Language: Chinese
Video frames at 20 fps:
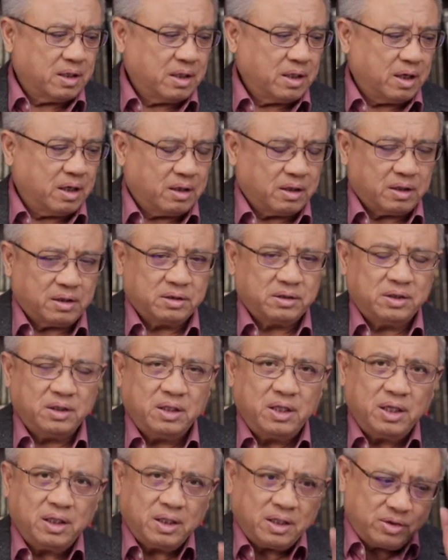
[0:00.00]
好，今
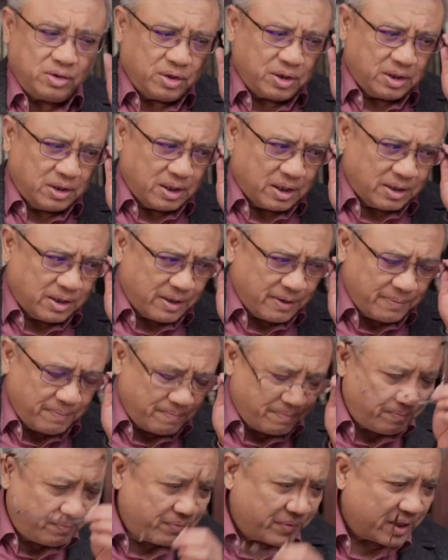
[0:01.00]
天呢就跟大家
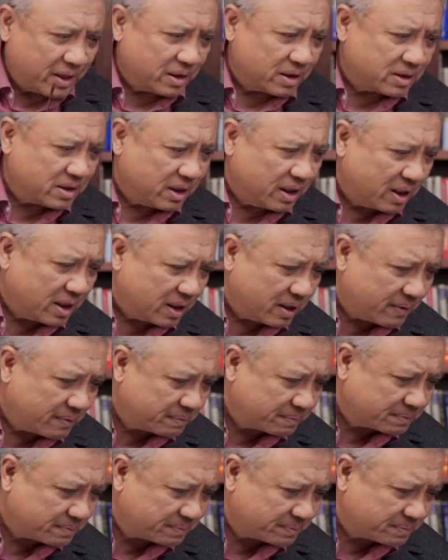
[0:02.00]
谈到这里哈，